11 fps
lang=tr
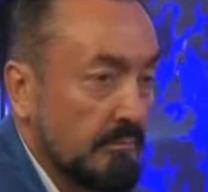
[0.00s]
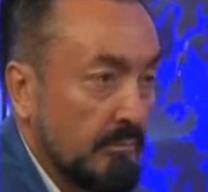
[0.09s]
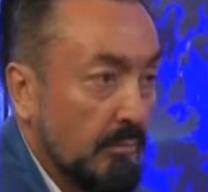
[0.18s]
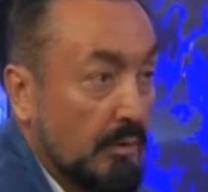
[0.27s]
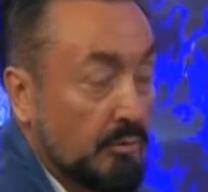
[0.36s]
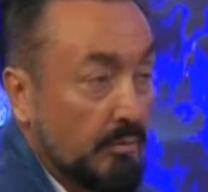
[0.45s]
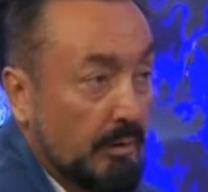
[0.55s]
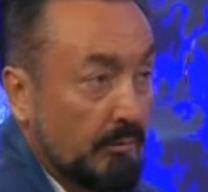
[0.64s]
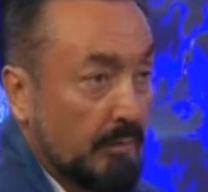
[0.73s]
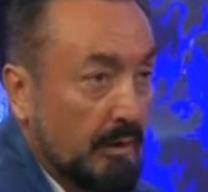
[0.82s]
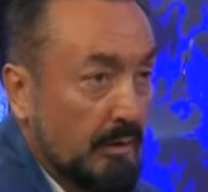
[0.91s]
Mahcup
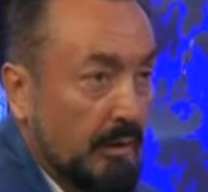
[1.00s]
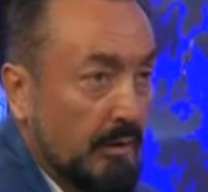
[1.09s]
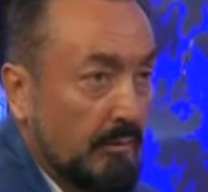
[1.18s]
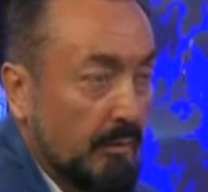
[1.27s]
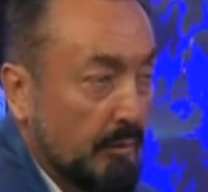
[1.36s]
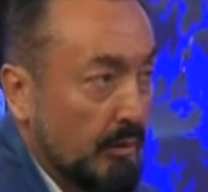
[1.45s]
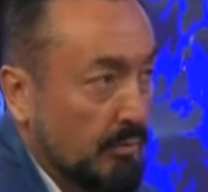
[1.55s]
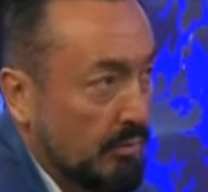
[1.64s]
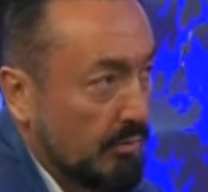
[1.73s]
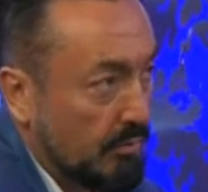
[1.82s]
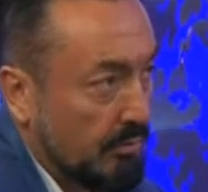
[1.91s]
etmeye kıyamam yani.
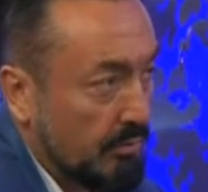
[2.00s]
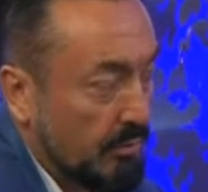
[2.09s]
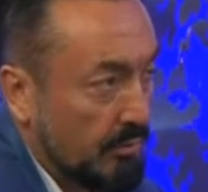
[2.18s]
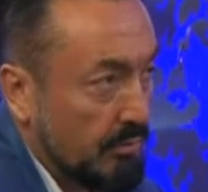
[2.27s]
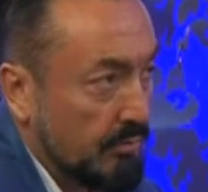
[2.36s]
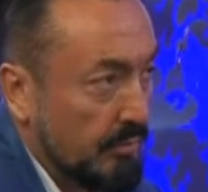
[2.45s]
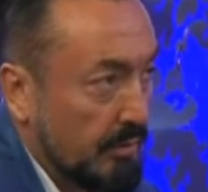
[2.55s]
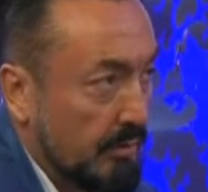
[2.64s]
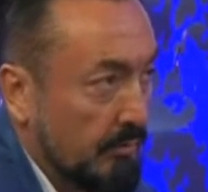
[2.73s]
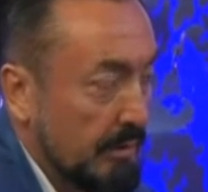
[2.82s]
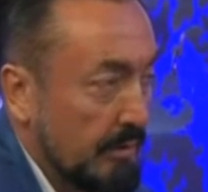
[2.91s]
Çok korkunç bir şey
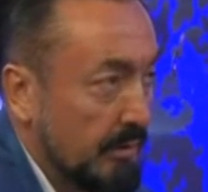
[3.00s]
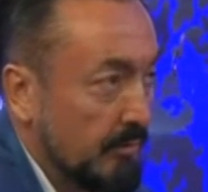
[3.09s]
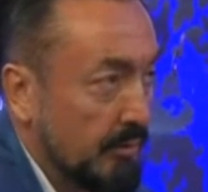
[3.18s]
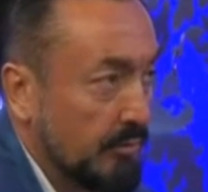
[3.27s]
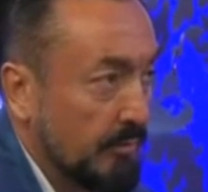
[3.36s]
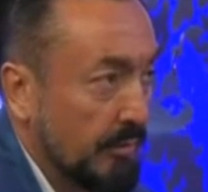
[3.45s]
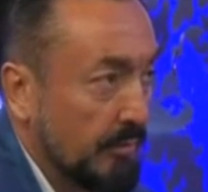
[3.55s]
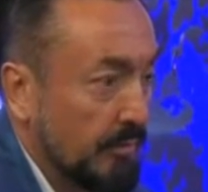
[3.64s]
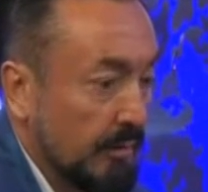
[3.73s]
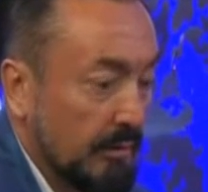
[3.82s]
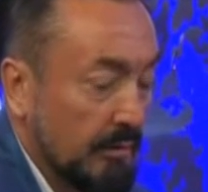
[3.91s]
ya bir insanı mahcup
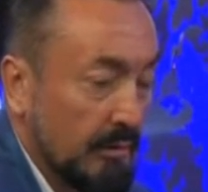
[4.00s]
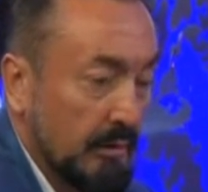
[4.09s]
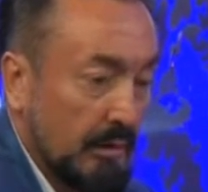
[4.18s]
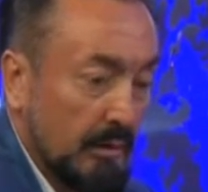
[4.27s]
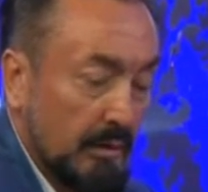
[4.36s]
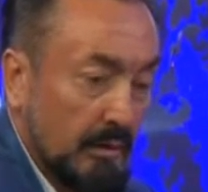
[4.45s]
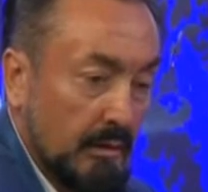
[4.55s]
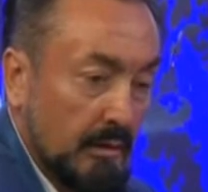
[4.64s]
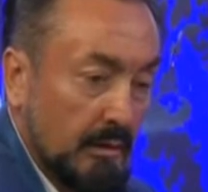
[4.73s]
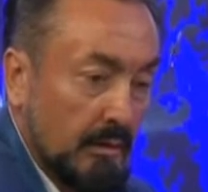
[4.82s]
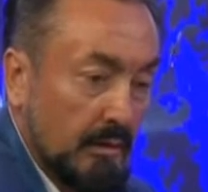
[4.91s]
etmek.
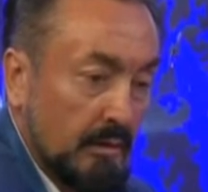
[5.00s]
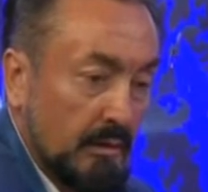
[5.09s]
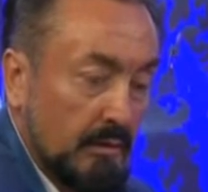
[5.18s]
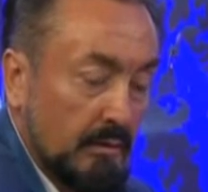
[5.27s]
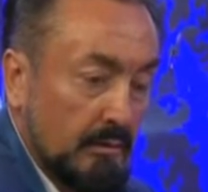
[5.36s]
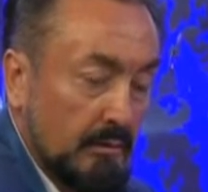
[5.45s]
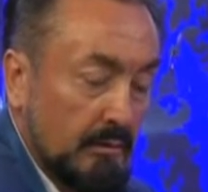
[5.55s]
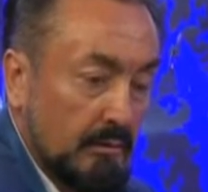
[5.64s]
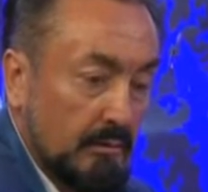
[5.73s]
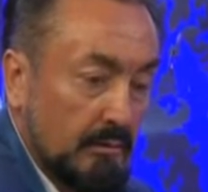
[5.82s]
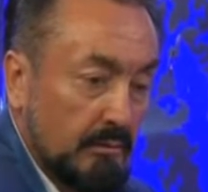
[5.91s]
Ee,
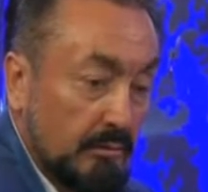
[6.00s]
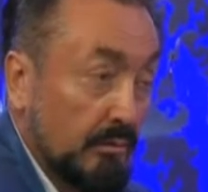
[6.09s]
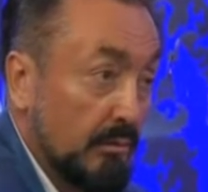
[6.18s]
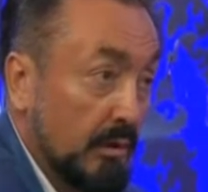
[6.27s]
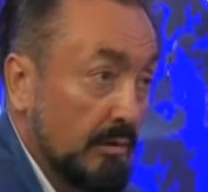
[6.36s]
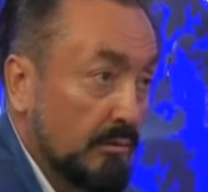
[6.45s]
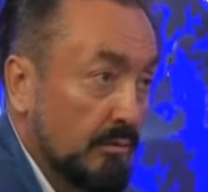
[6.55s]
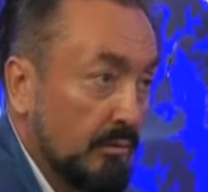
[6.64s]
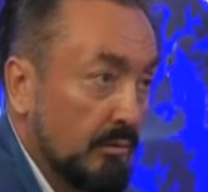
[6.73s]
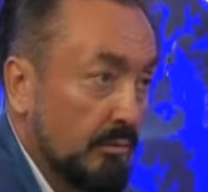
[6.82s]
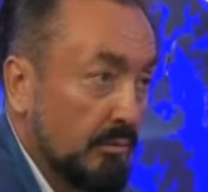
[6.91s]
çünkü o rahatsız
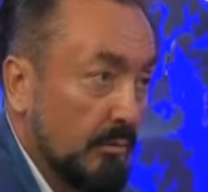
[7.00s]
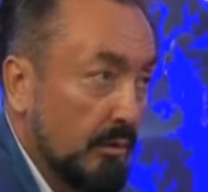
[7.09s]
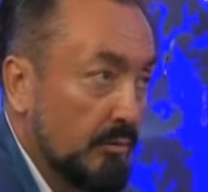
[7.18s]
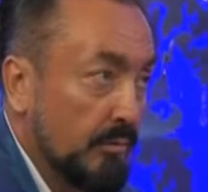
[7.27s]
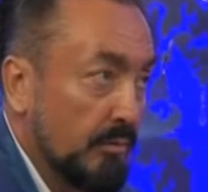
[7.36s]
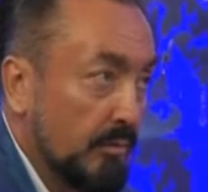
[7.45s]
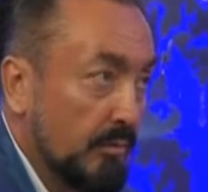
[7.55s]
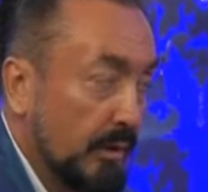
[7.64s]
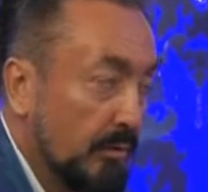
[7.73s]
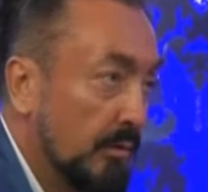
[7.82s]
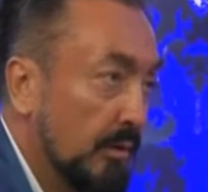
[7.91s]
olduğunda, mahcup olduğunda
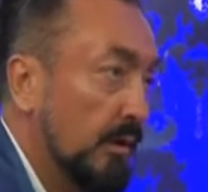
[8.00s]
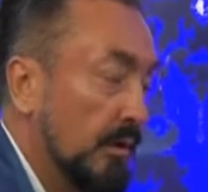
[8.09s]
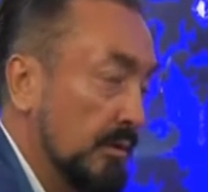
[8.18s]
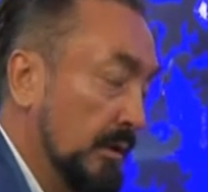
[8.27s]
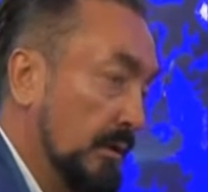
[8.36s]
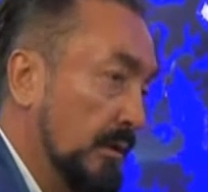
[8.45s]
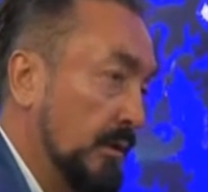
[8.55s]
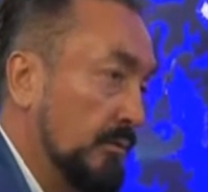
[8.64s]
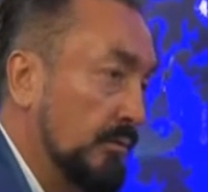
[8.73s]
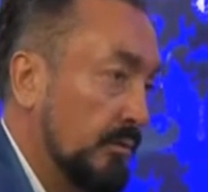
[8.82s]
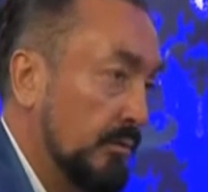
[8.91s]
ben ondan daha şiddetli
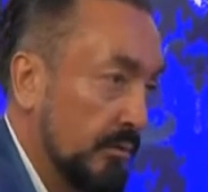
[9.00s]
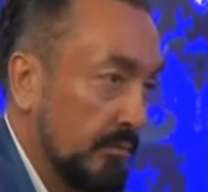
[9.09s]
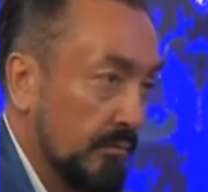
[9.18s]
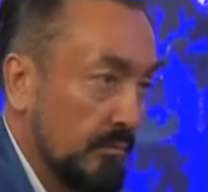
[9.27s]
rahatsız oluyorum.